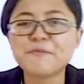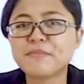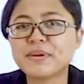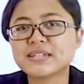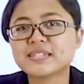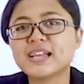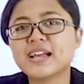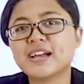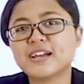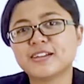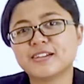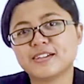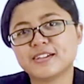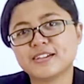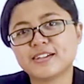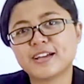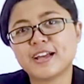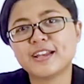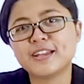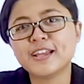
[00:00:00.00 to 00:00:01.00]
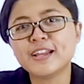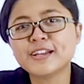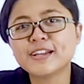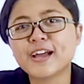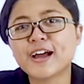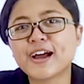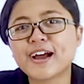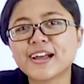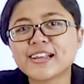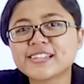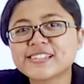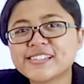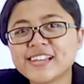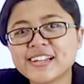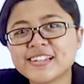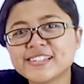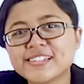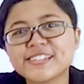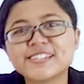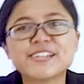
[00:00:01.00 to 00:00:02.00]
Masa kalian nggak
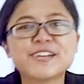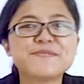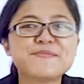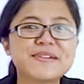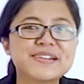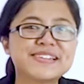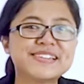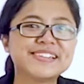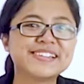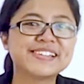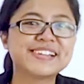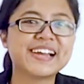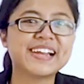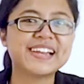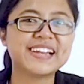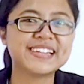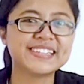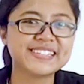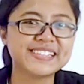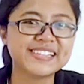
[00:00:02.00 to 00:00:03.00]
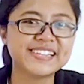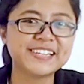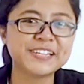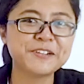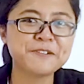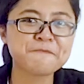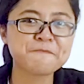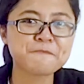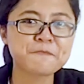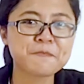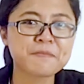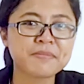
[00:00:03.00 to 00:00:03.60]
kasihan sih sama diri kalian sendiri?